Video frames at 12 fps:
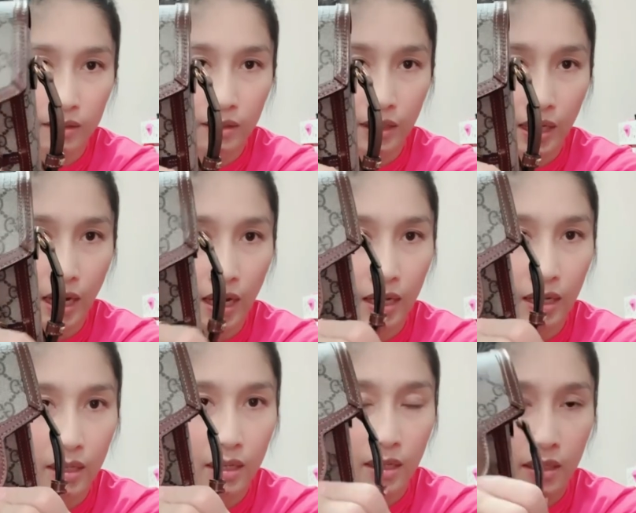ยนะคะ
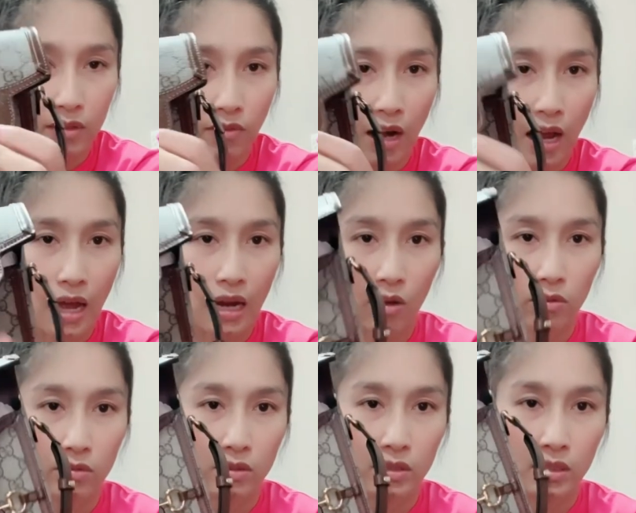เวลาเรา
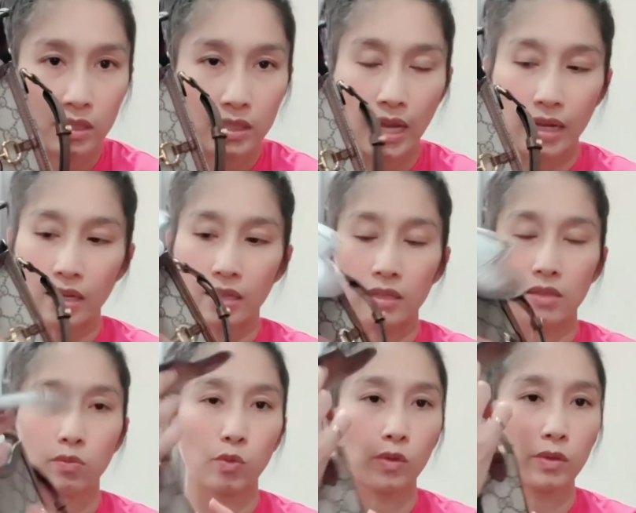ใส่ส
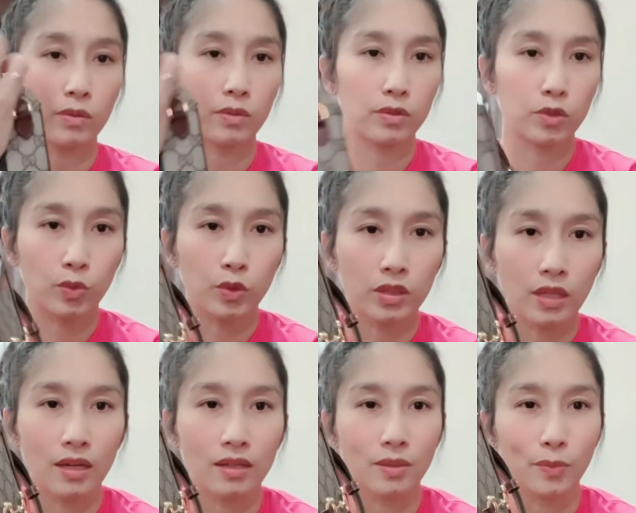ปูตสปูต
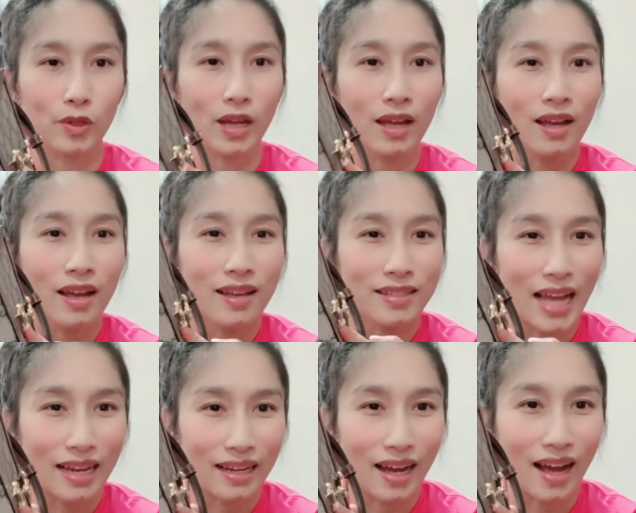นะสปูตใส่
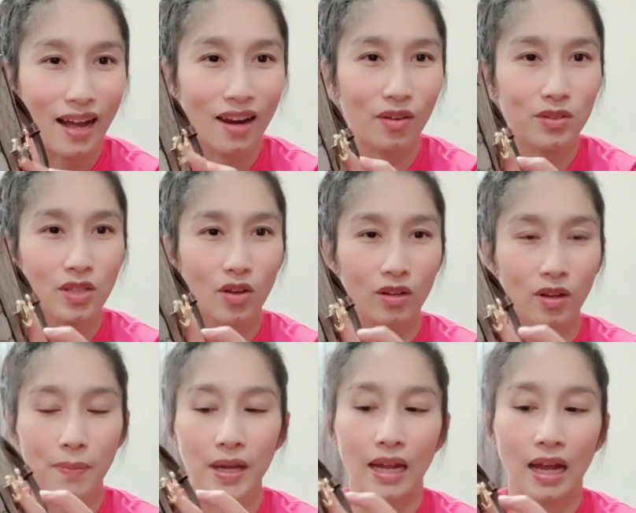นะคะ เราก็สอดเข้า
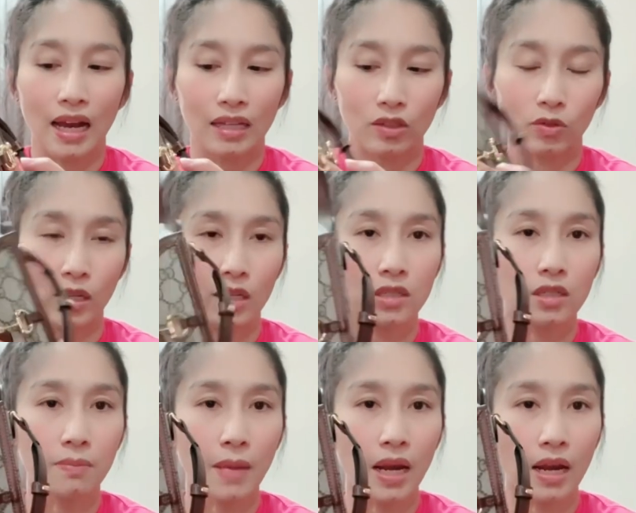ไปในอะไรตรงนี้ ซึ่ง
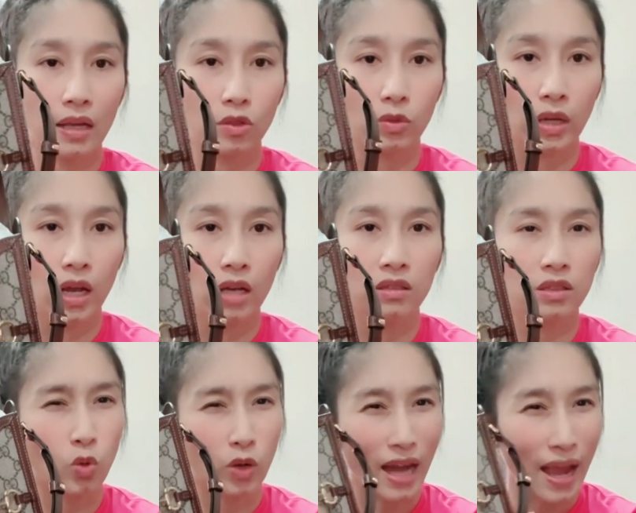แม่เหล็กตรงนี้คือ
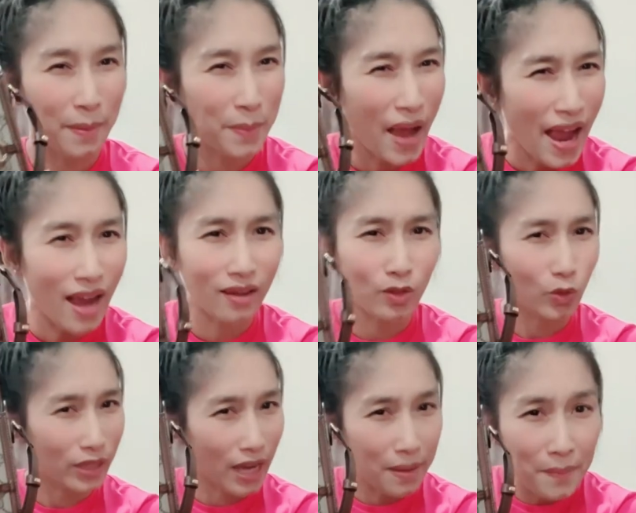ดูดแรงมาก ดูด
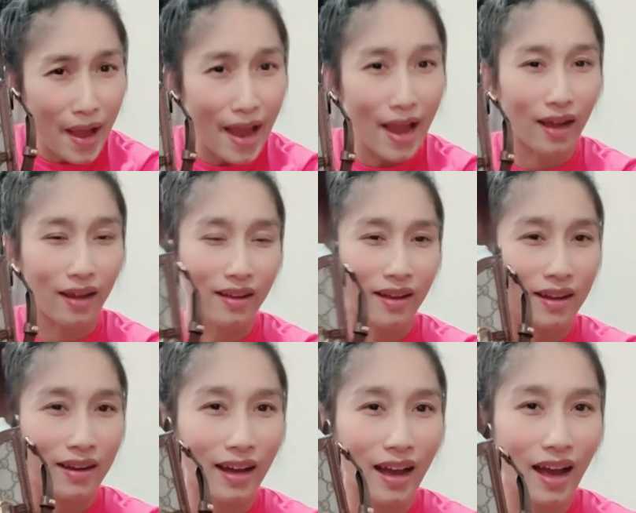แน่นมาก
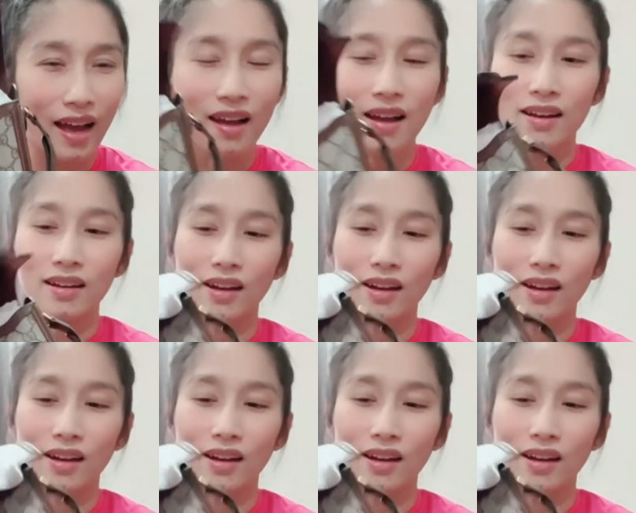นะคะ คือ